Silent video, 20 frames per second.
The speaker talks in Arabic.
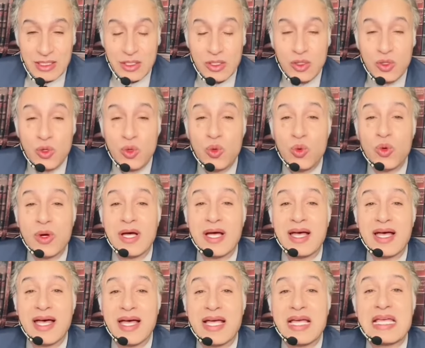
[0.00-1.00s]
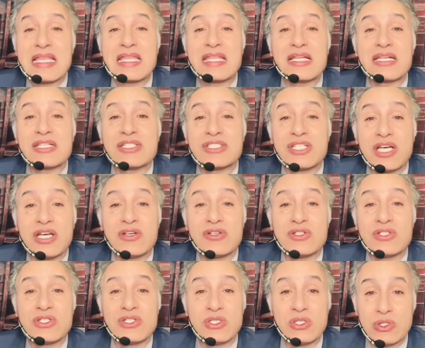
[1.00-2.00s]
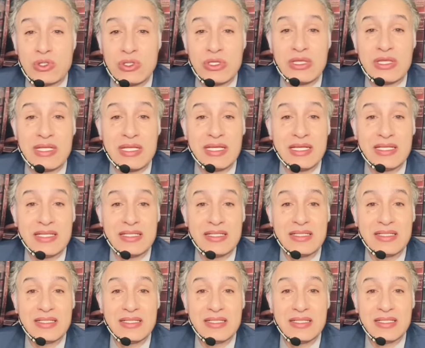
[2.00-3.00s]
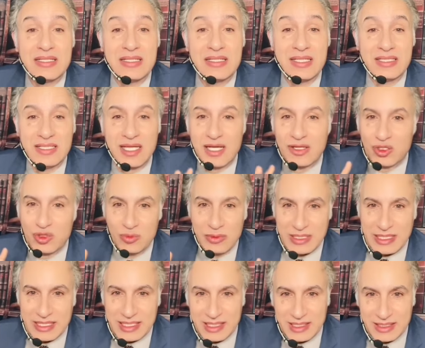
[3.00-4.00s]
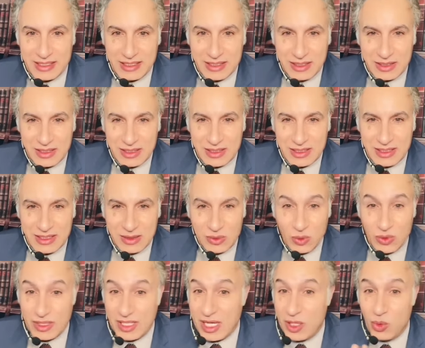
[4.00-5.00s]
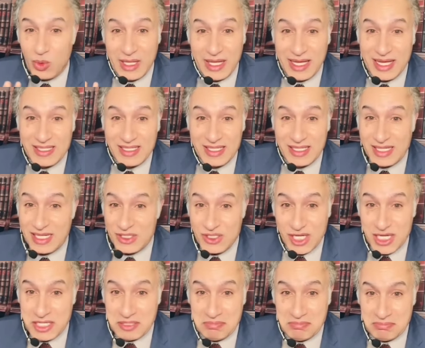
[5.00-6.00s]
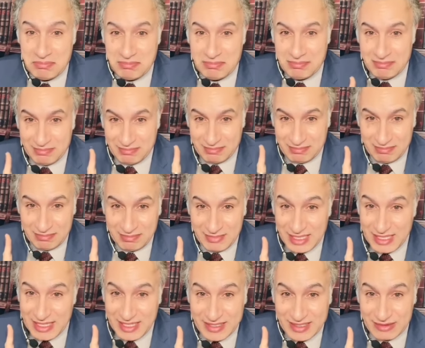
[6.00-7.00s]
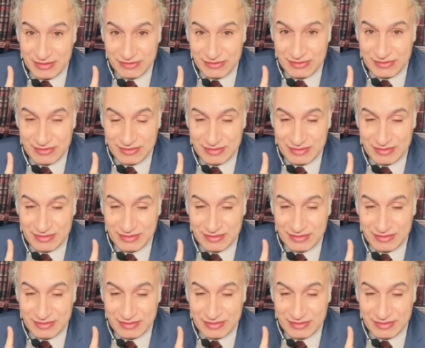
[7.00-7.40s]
هو أكثر شخص عرضة لتحكم القرين ويحول حياته إلى جحيم للأسف